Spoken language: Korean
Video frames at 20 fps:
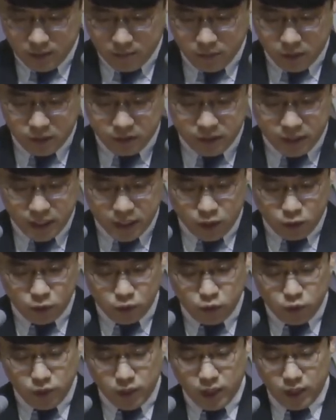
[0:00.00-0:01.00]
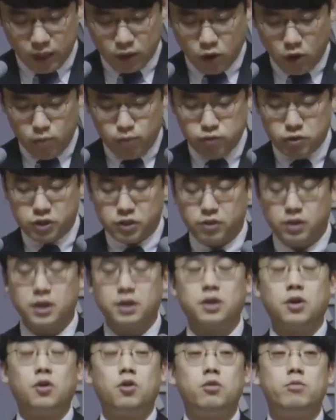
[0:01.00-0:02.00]
별들의 학교를 통해 더
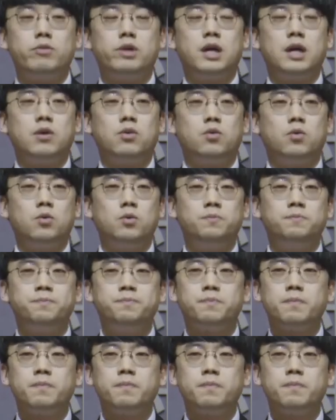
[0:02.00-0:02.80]
풍성한 경험을 하고